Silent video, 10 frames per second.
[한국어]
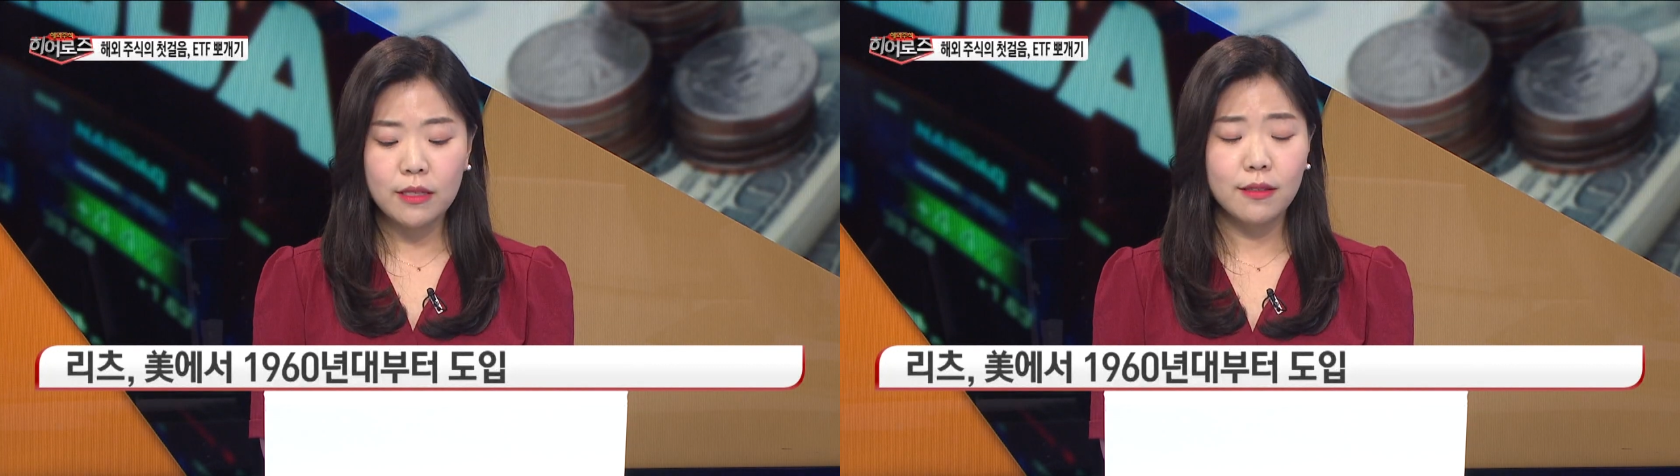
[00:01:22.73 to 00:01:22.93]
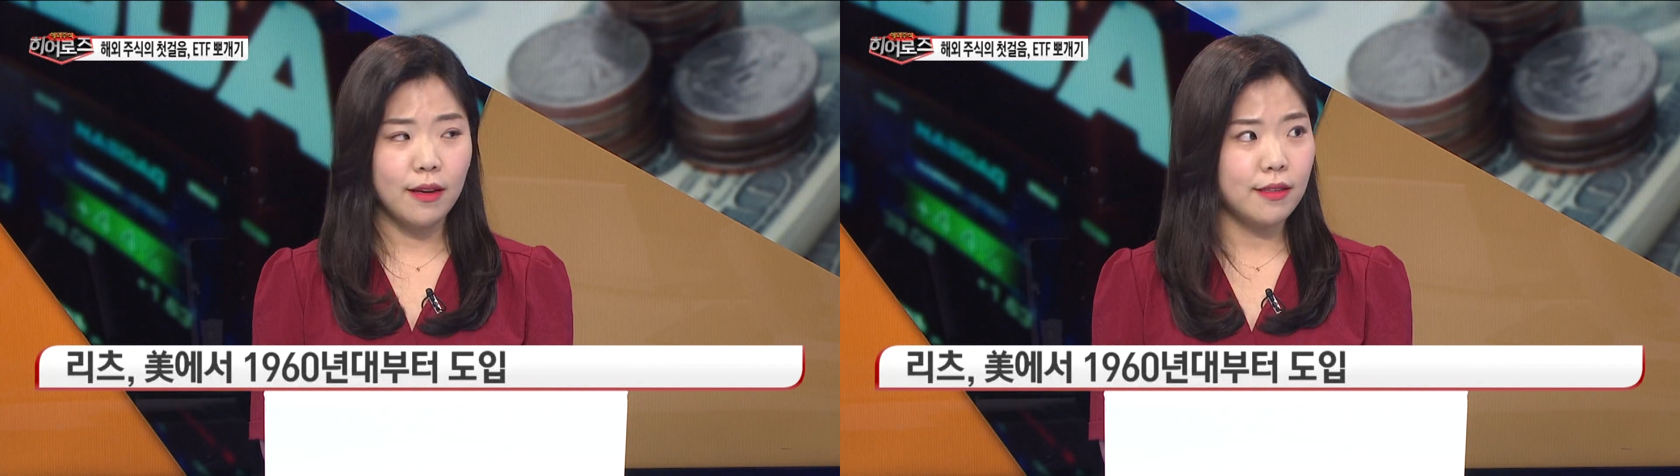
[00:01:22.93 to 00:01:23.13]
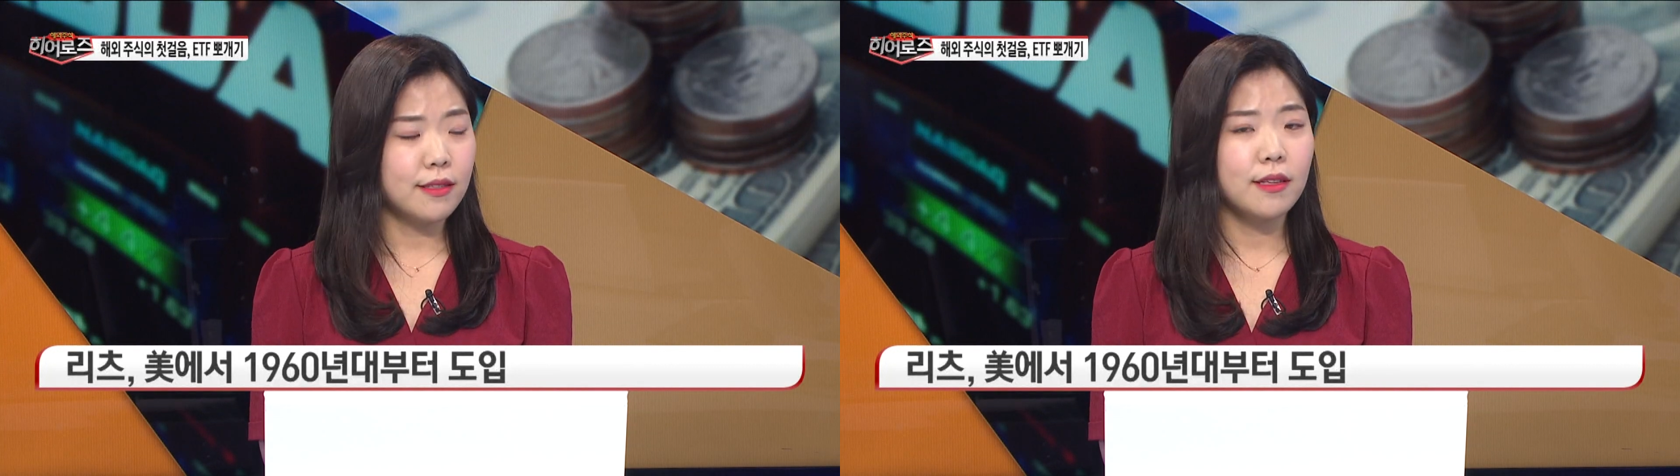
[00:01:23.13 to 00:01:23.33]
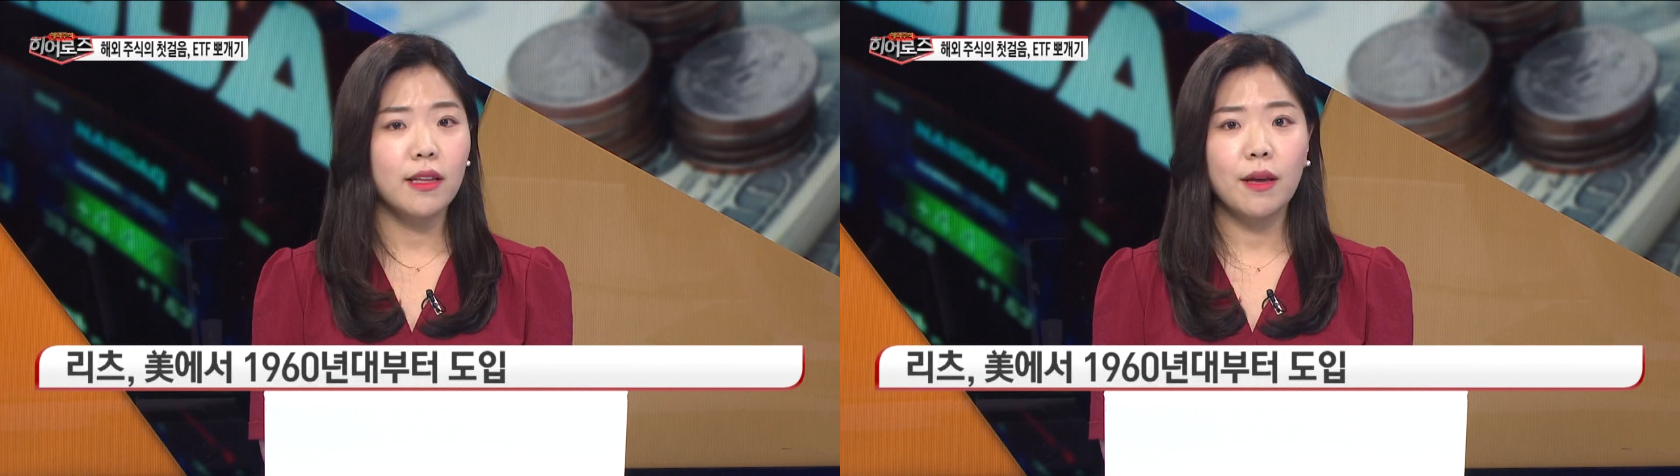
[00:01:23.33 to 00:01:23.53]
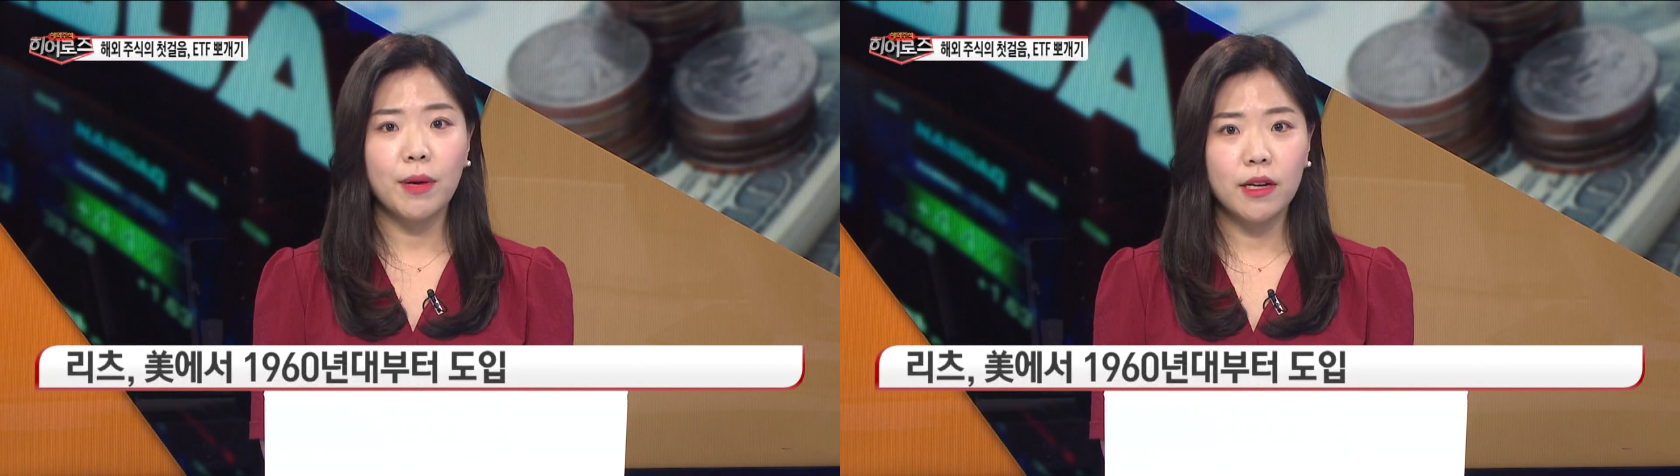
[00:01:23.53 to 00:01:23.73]
네,
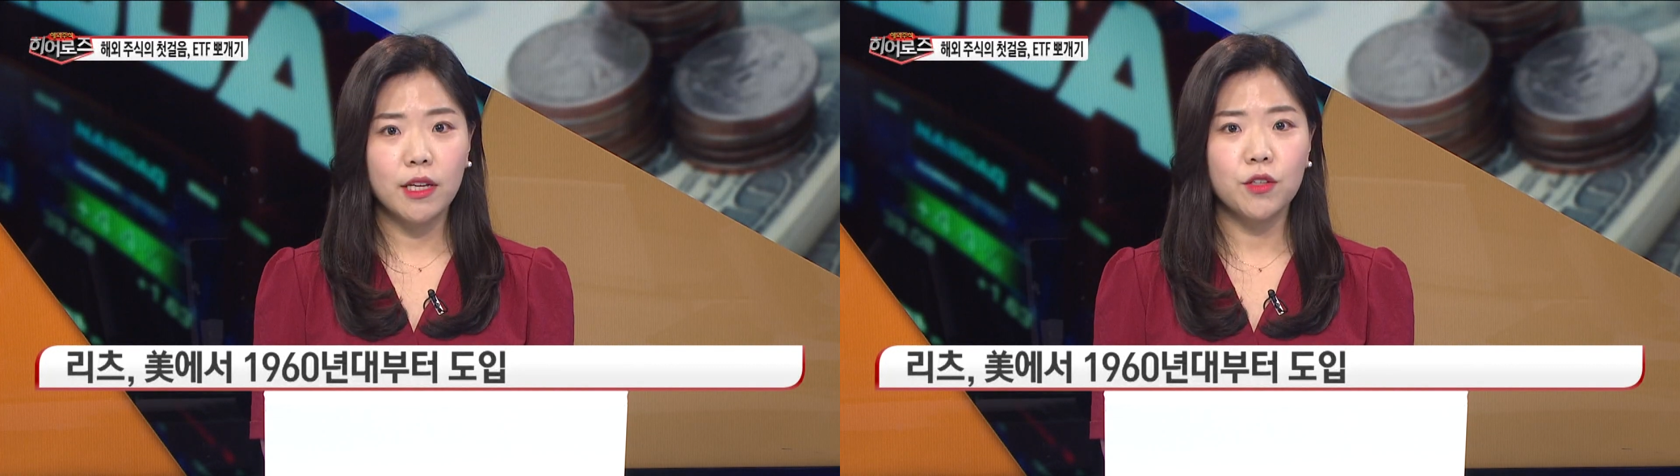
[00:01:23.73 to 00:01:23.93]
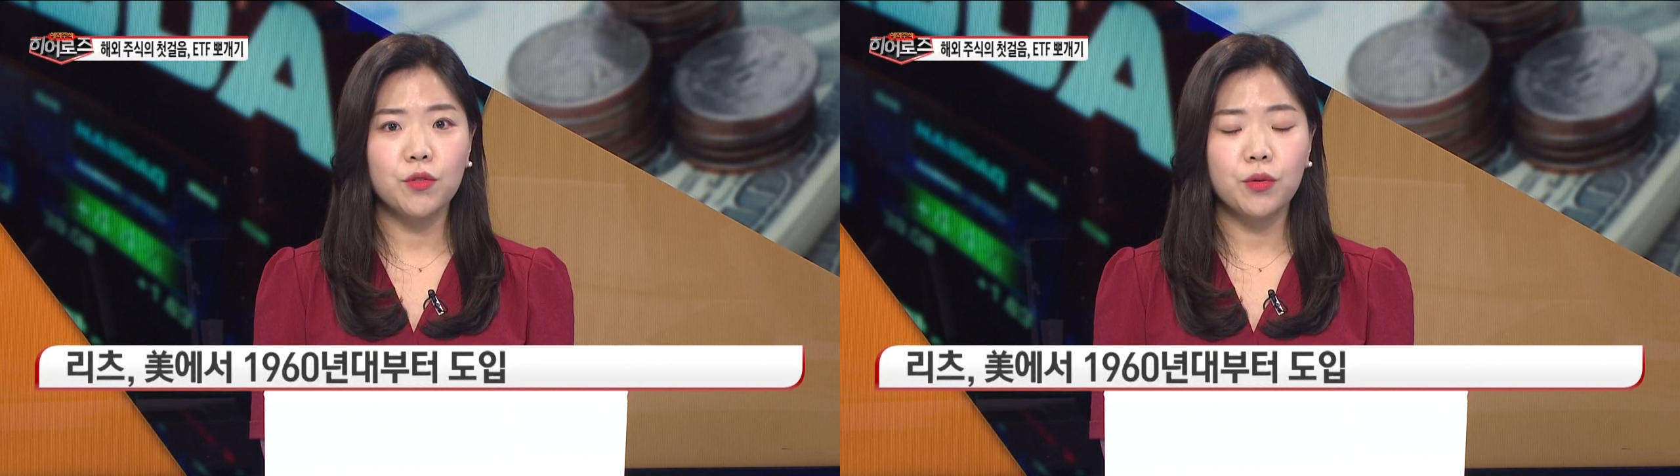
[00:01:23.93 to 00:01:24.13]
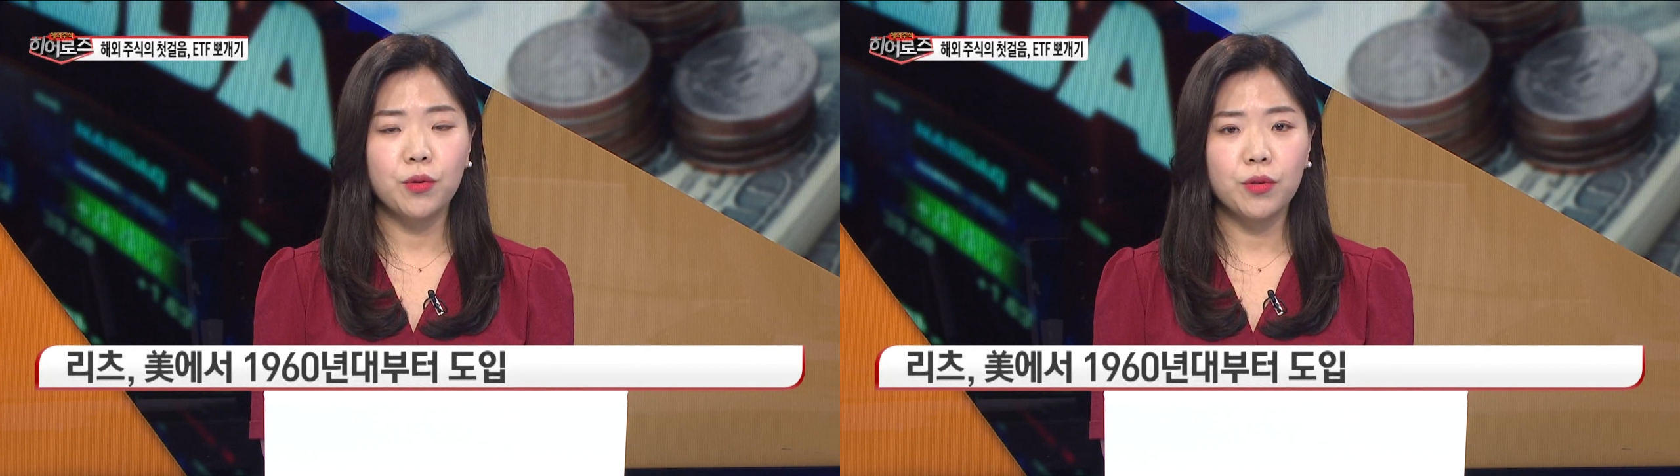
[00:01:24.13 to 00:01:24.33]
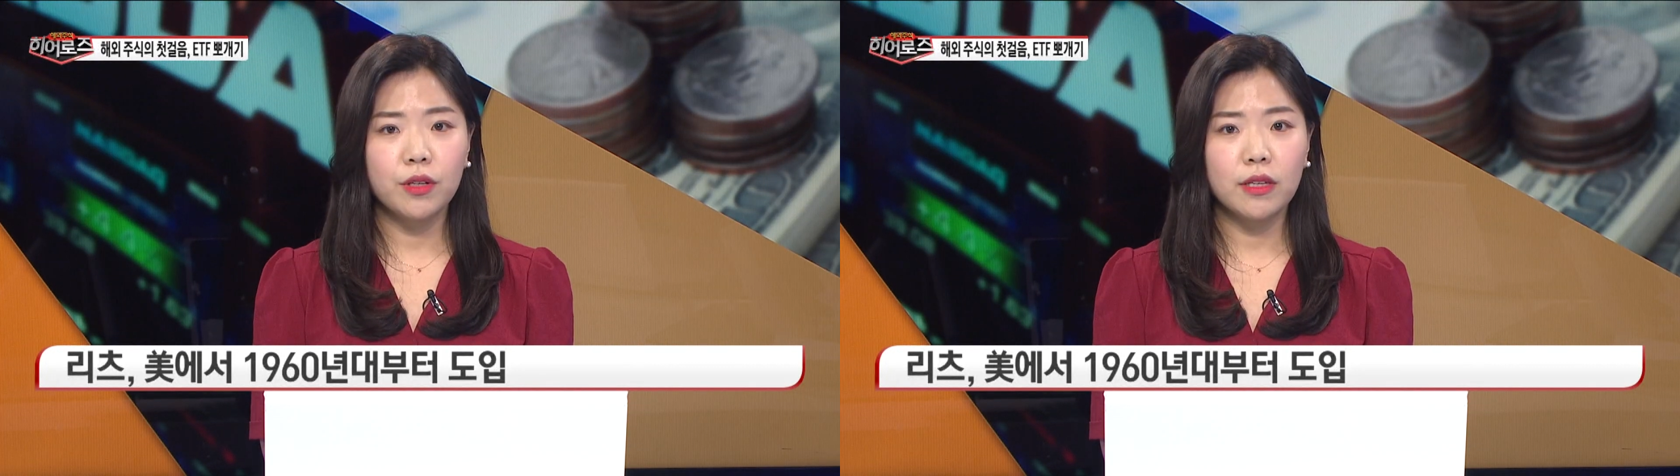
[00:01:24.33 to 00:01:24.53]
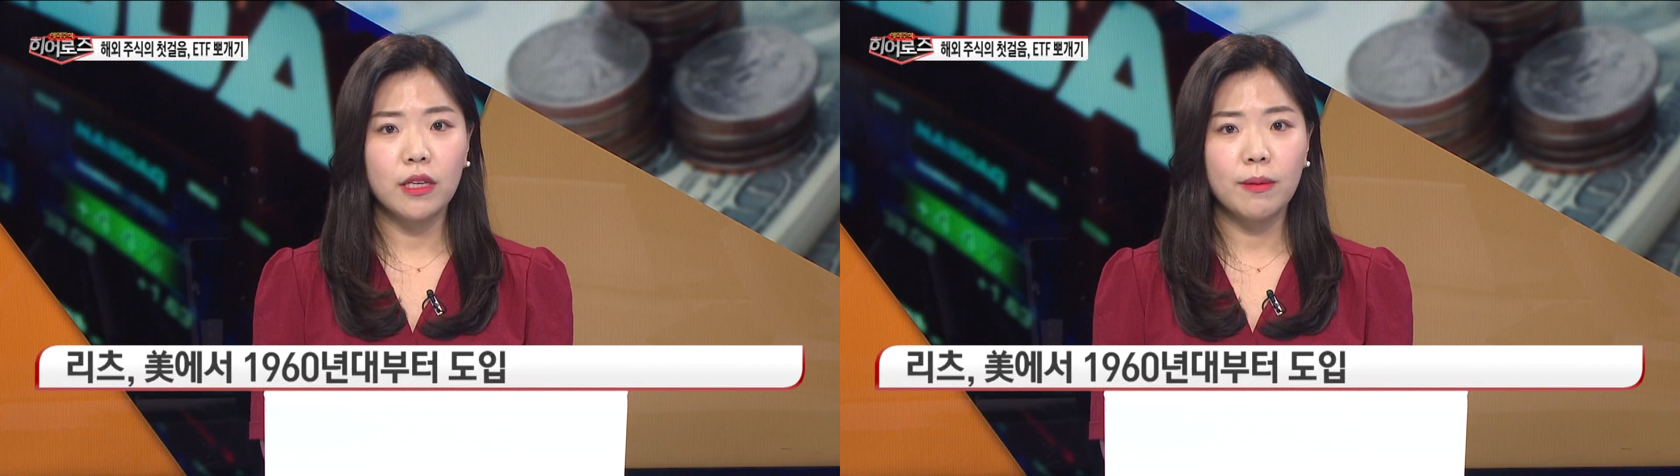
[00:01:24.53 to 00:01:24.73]
지난해 말 기준으로는